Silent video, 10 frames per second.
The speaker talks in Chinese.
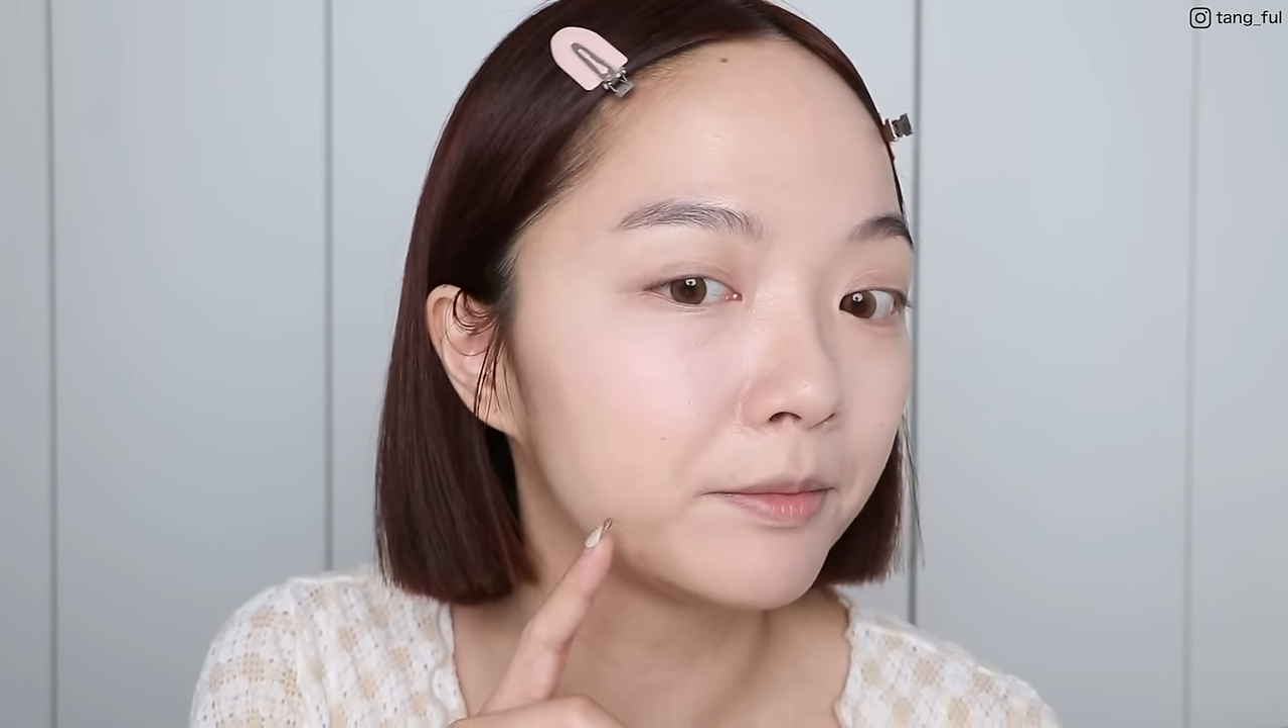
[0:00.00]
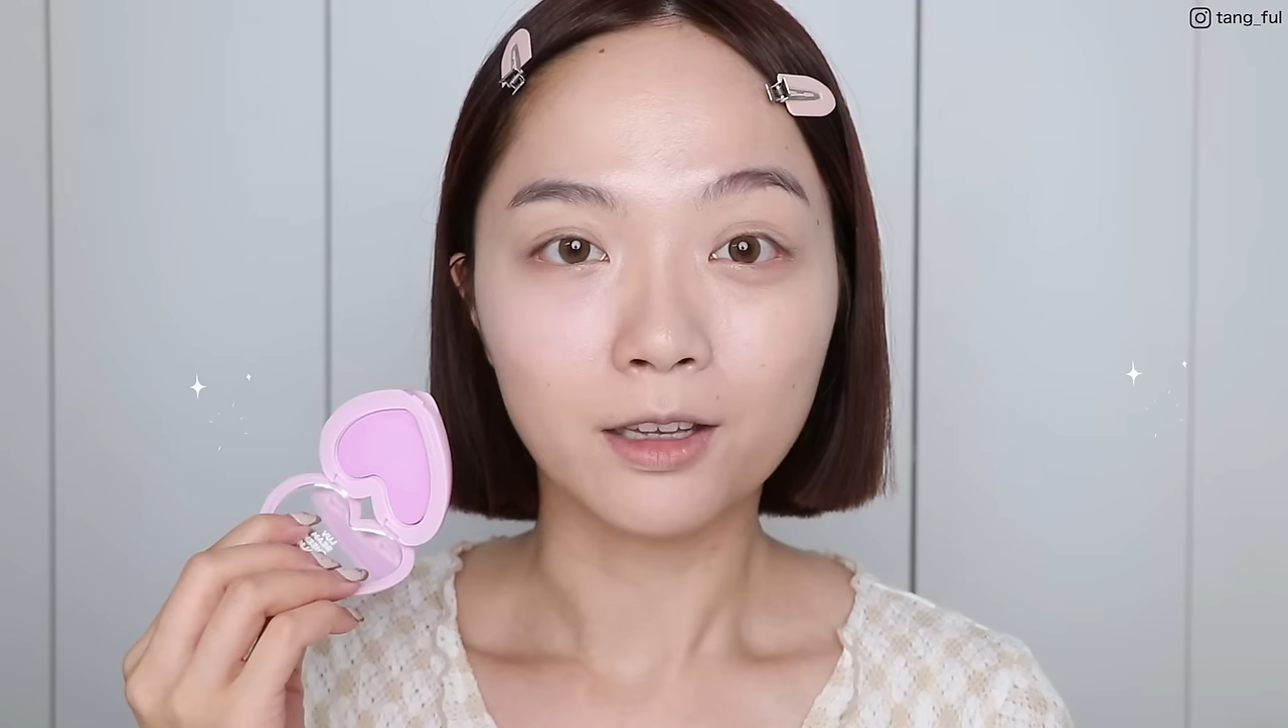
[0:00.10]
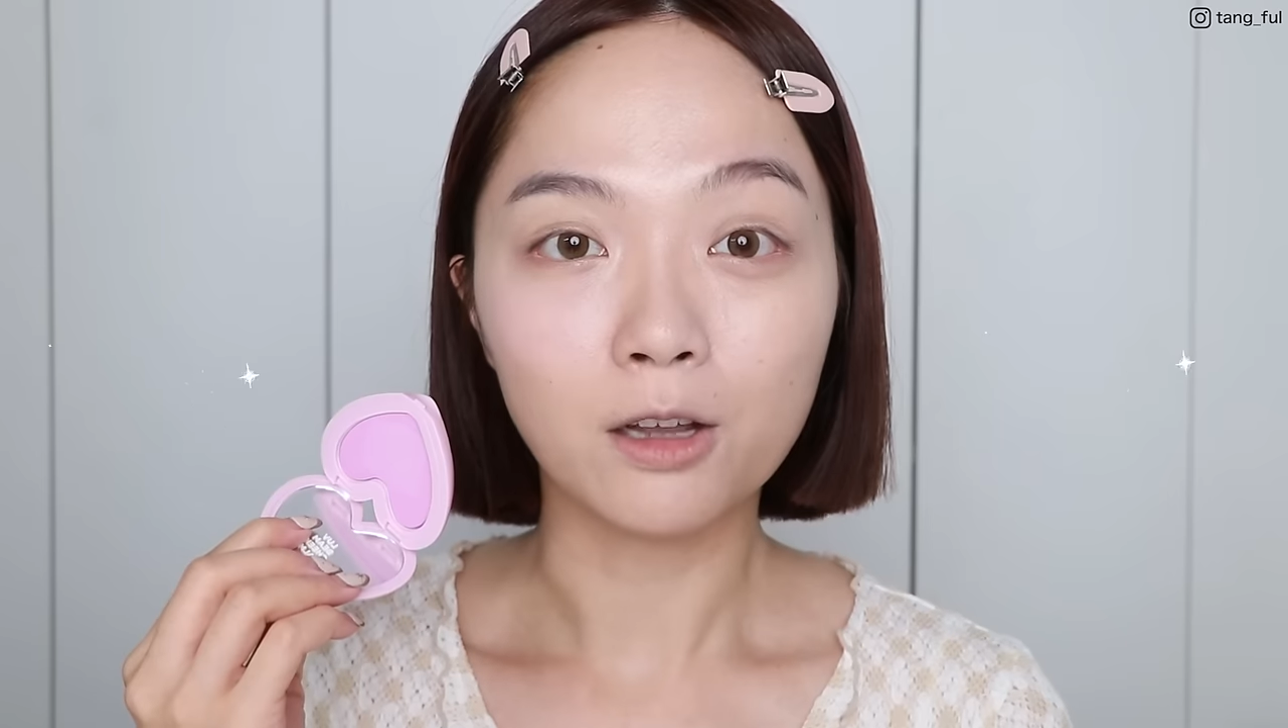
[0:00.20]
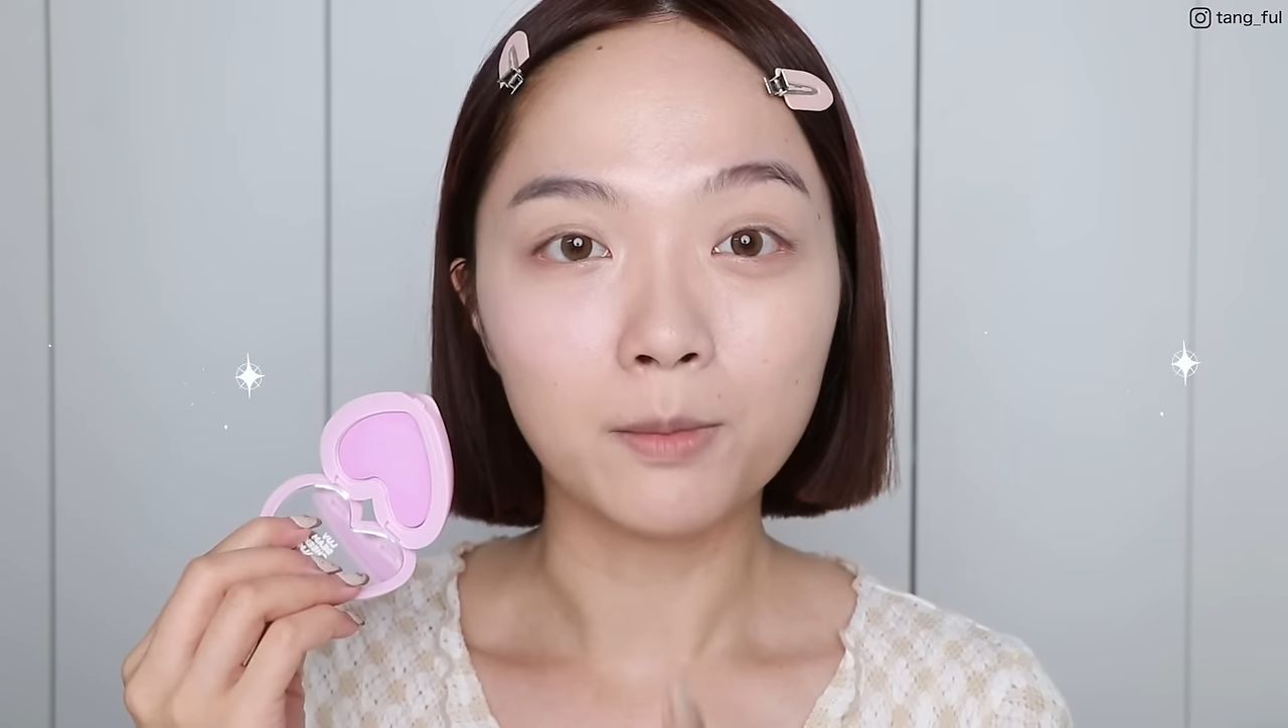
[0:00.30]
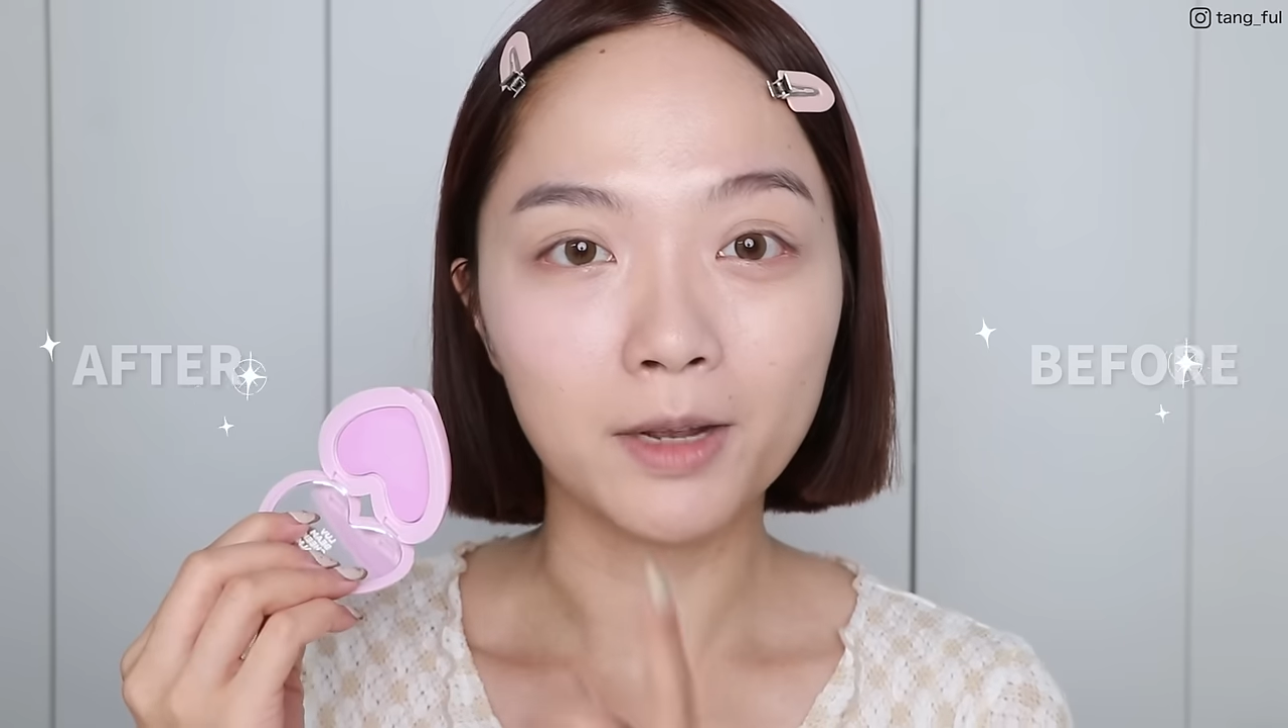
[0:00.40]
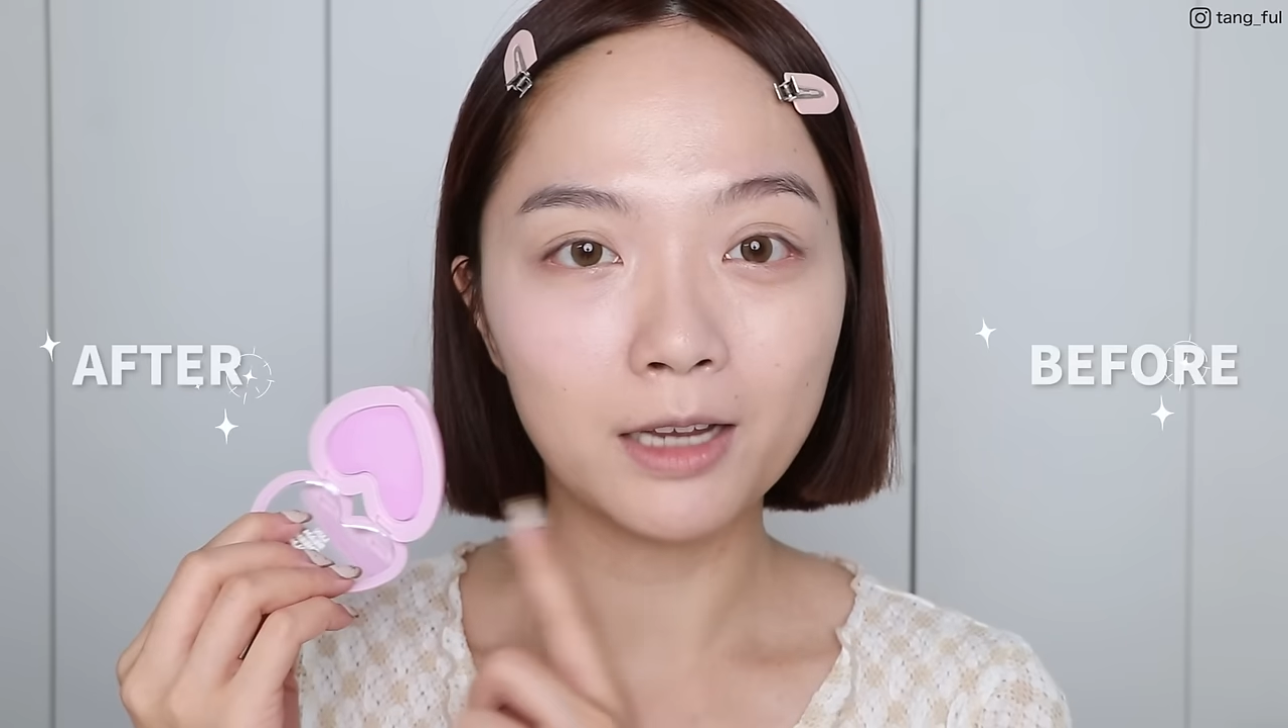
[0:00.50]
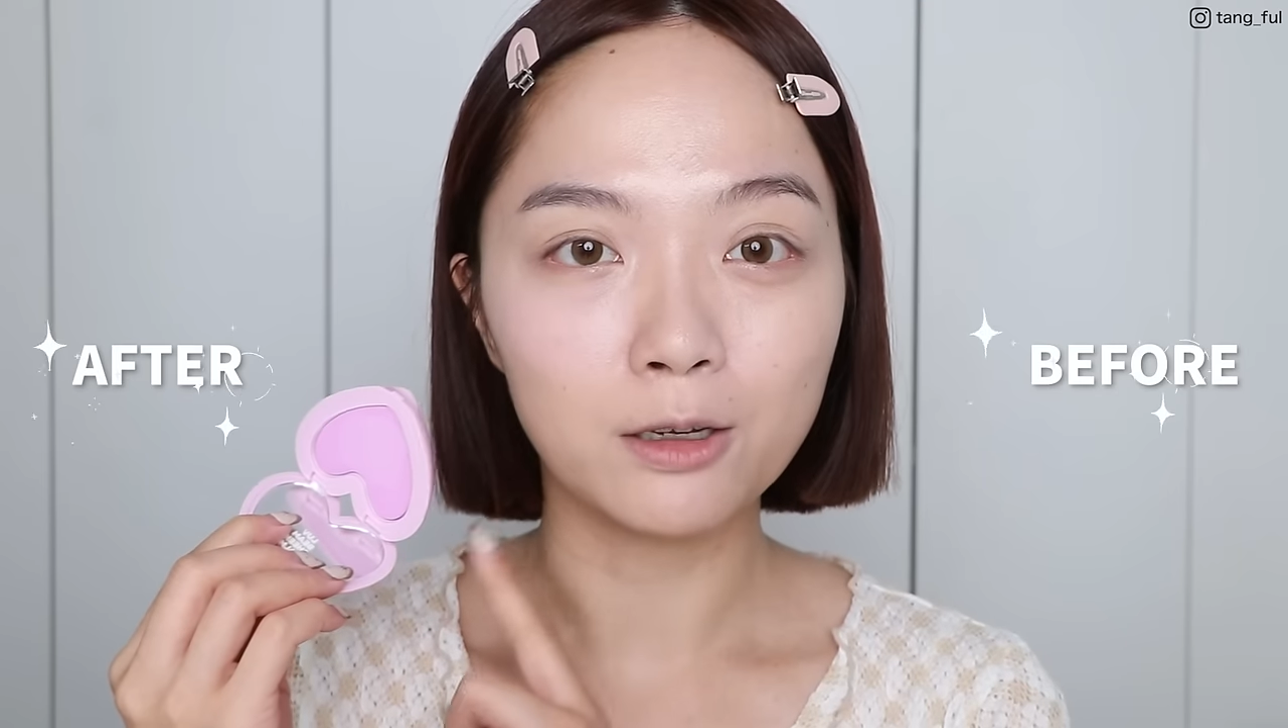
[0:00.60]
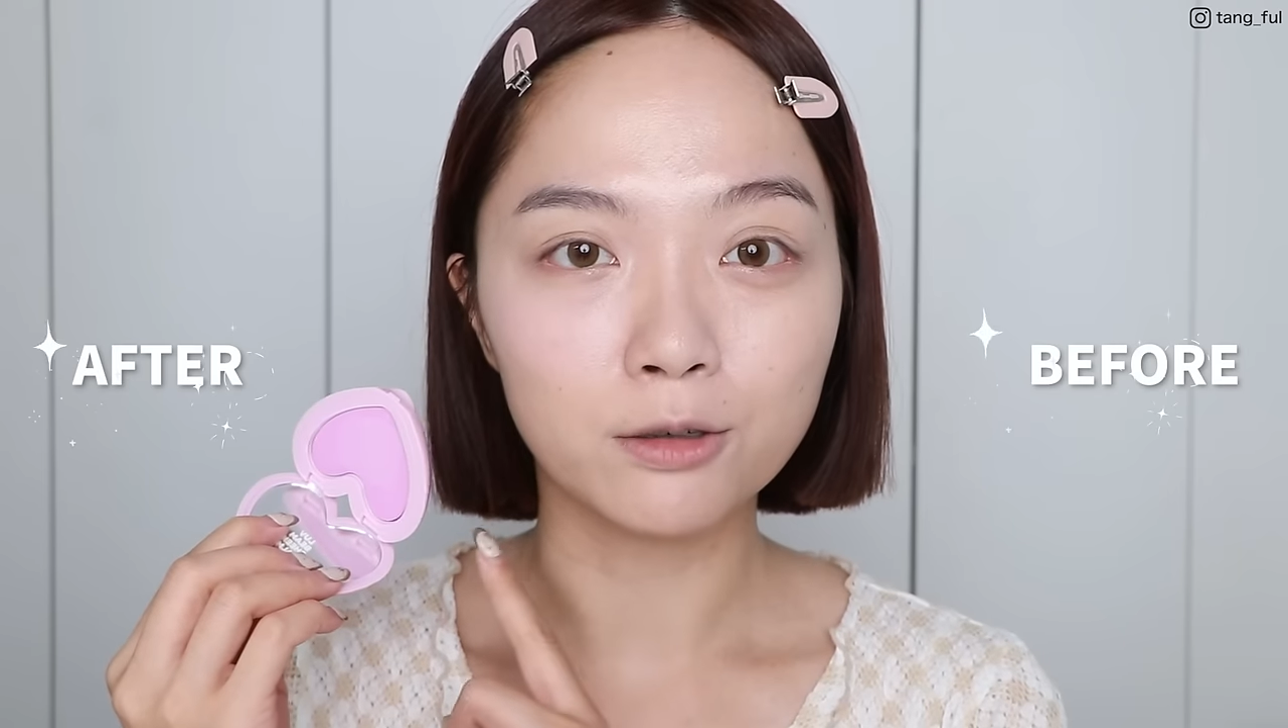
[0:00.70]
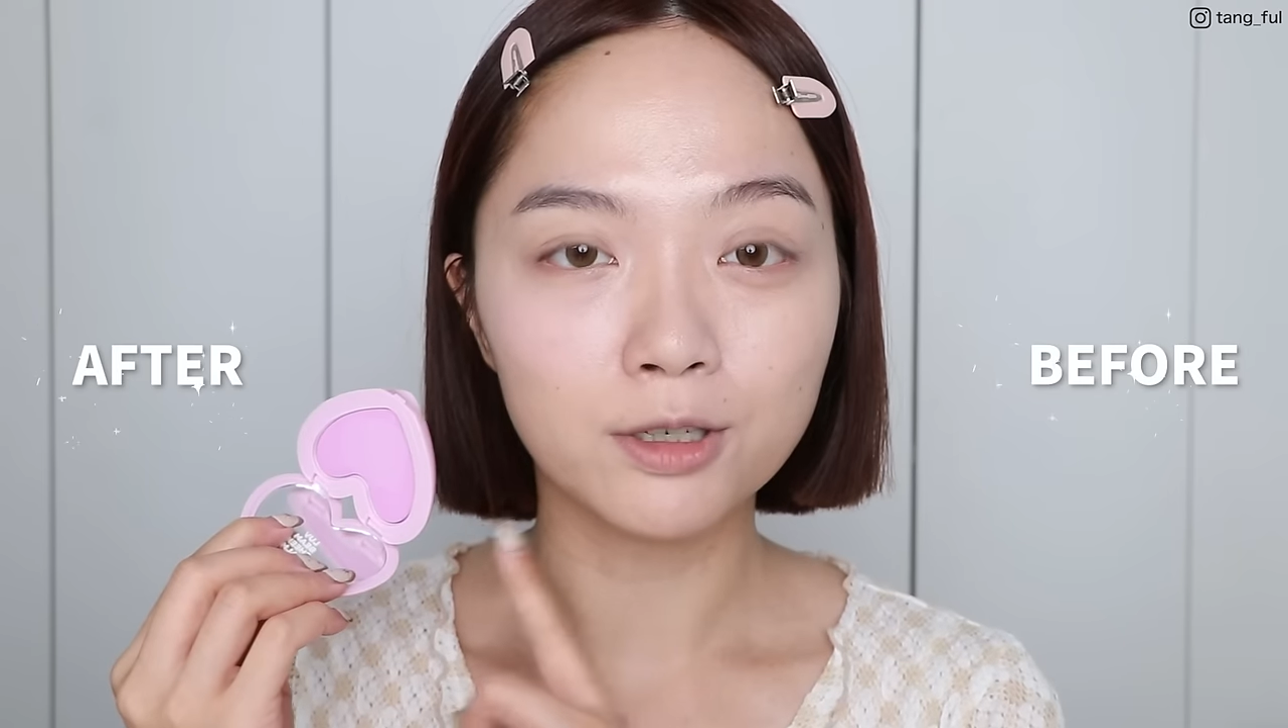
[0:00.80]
然后你们看有